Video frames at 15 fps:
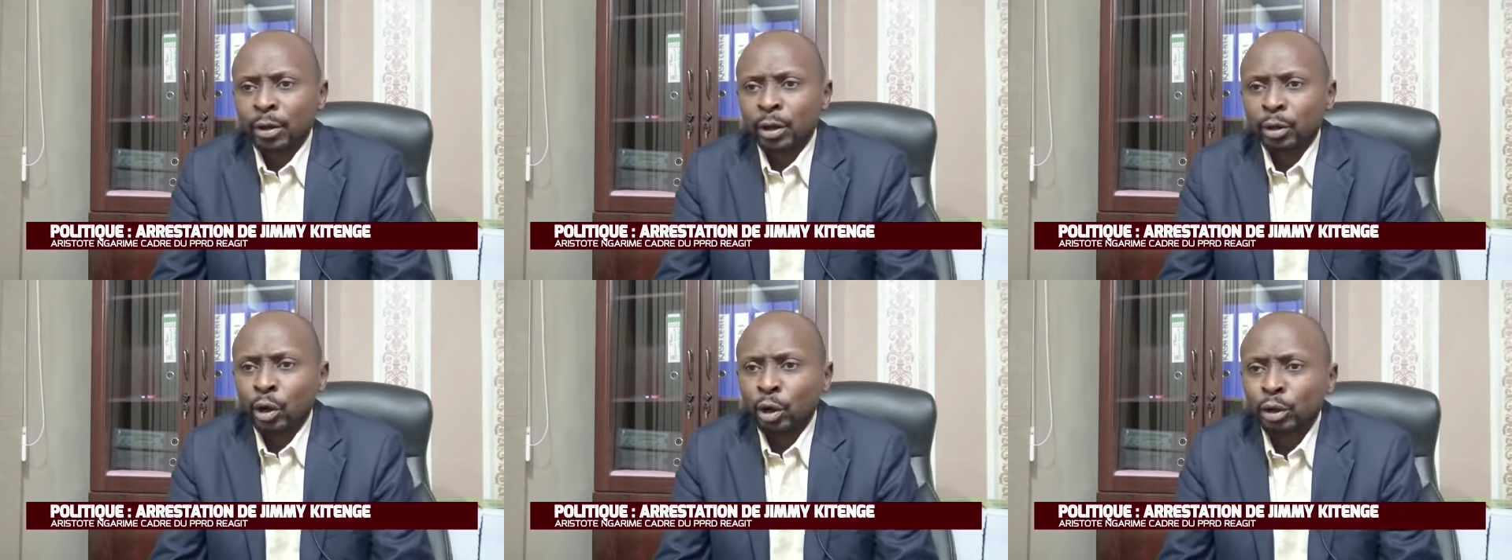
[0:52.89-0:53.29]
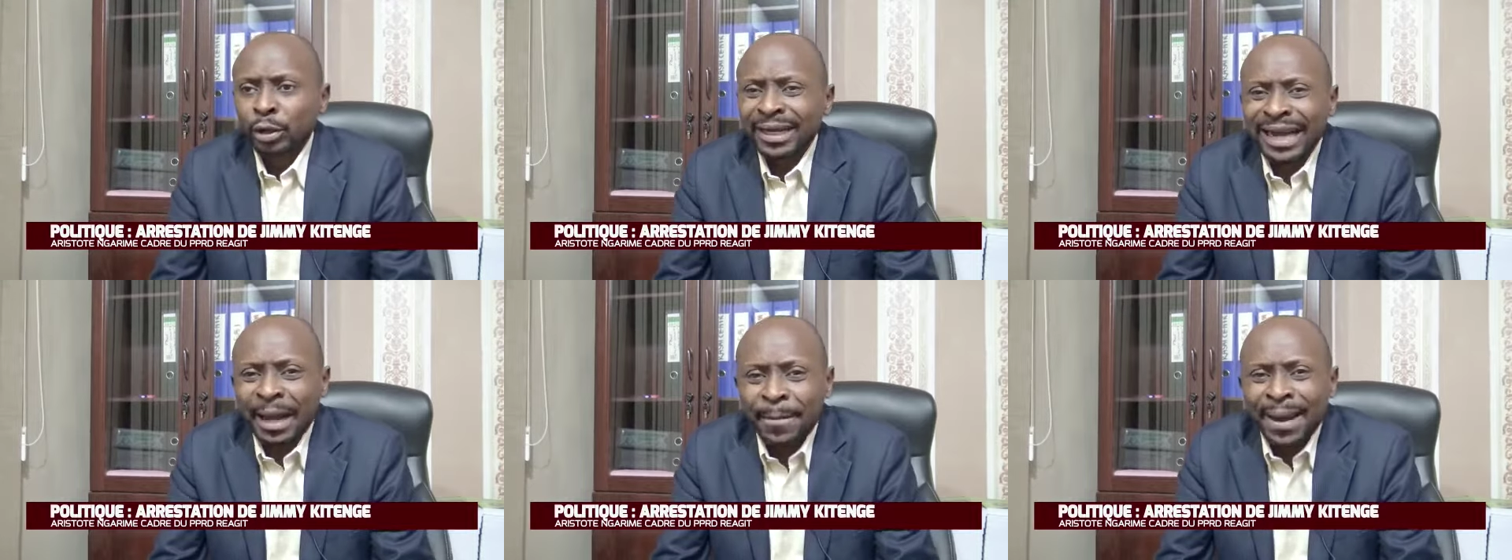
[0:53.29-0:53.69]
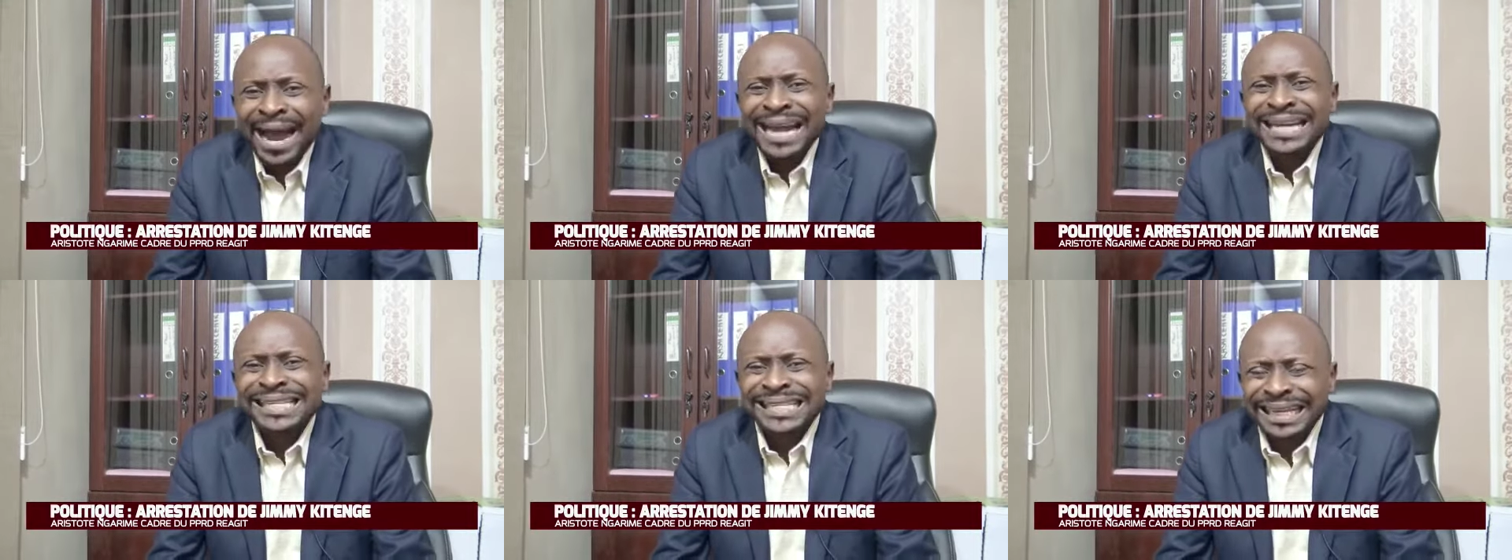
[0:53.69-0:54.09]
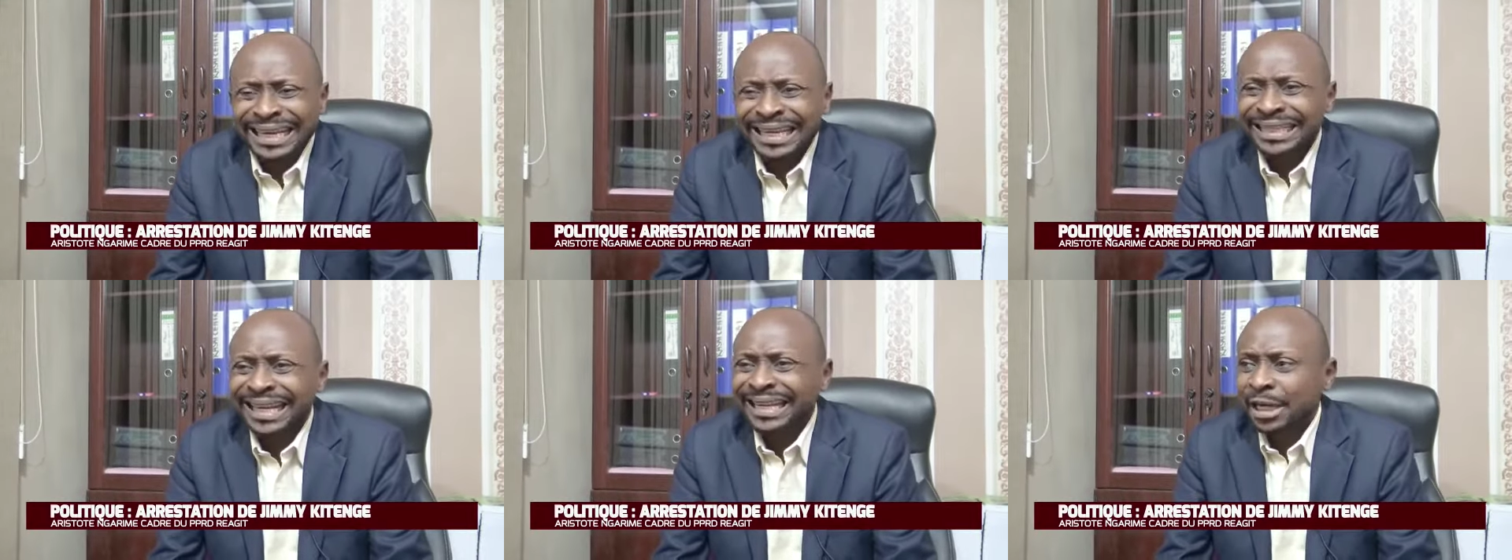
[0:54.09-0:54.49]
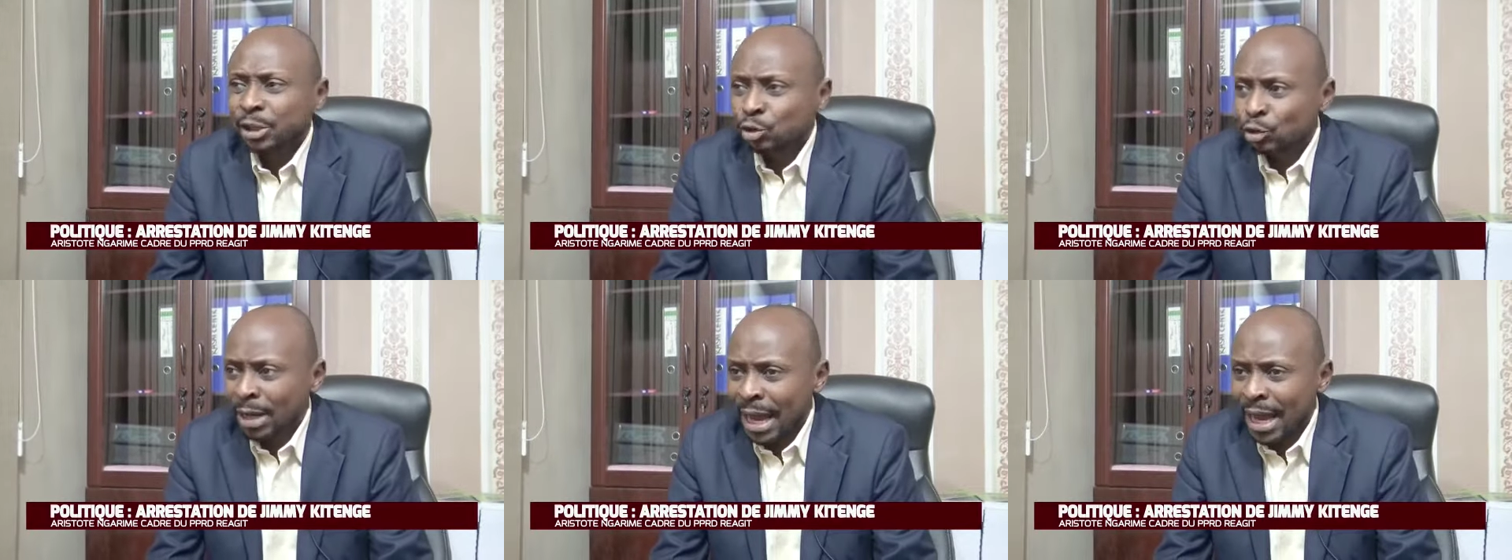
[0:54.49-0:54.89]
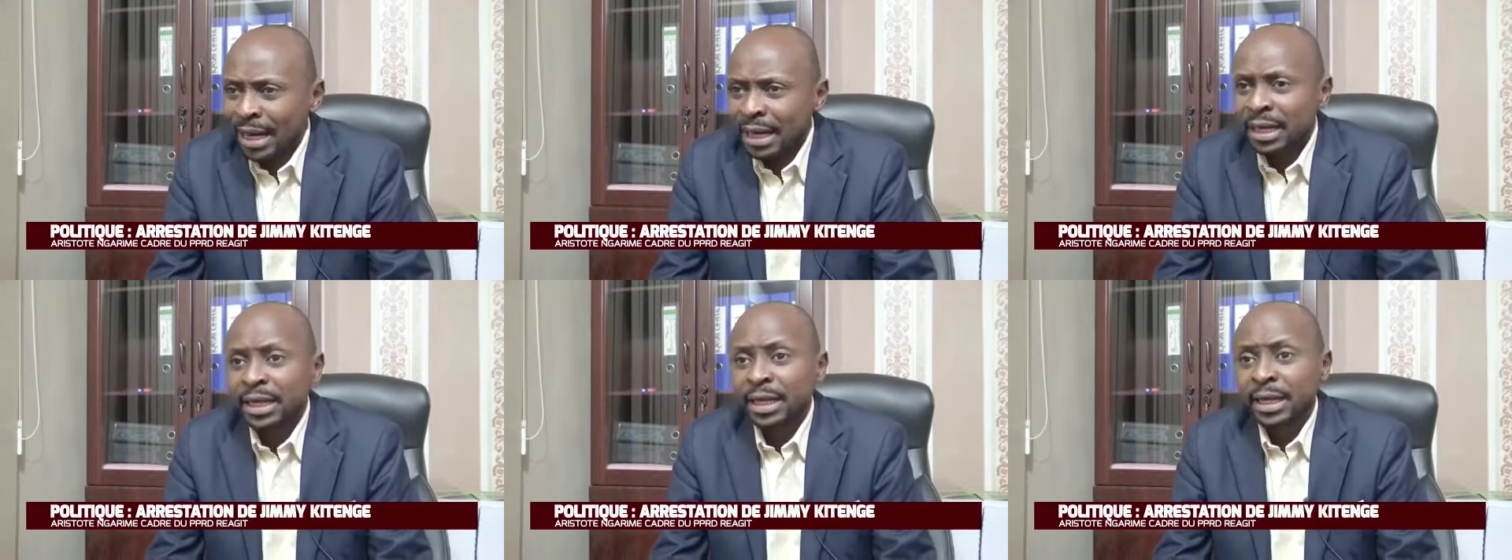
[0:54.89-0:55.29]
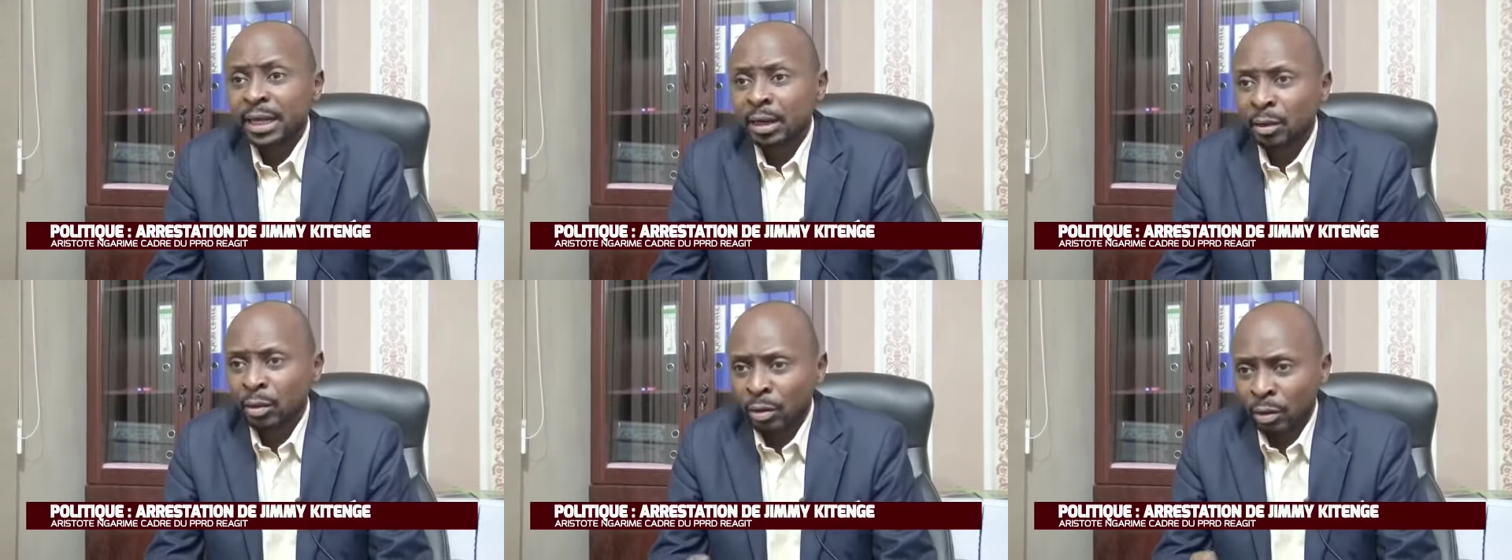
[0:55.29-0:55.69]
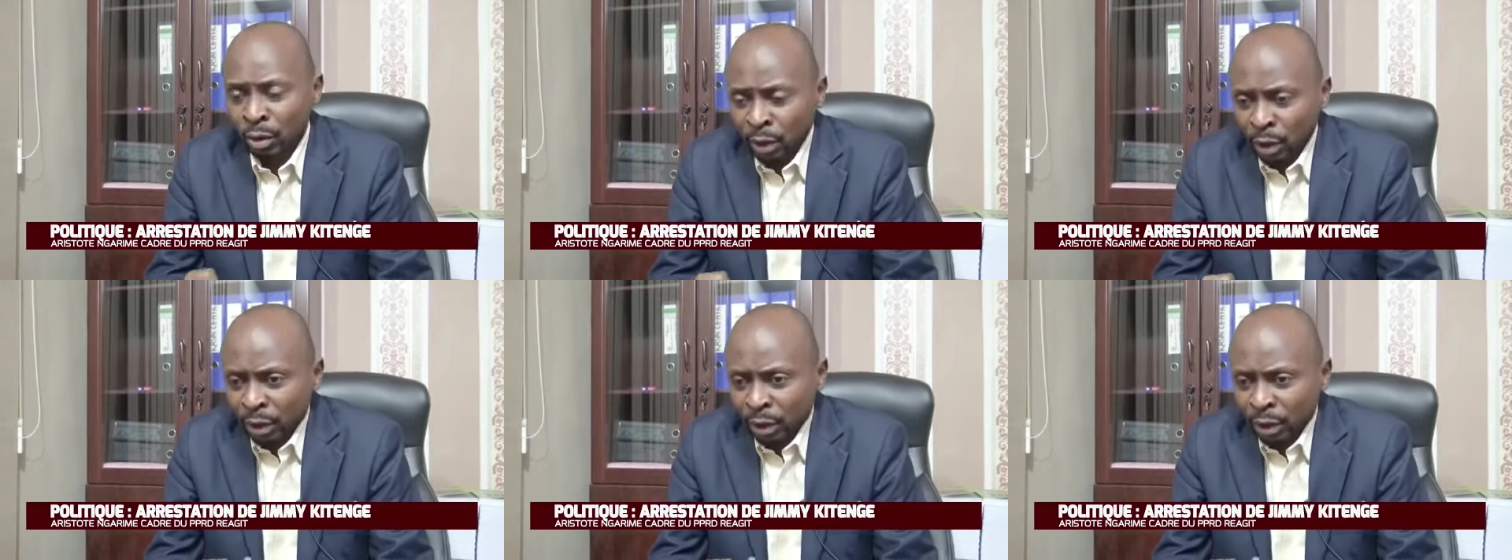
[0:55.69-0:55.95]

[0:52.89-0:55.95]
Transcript: notre camarade secrétaire national, il euh,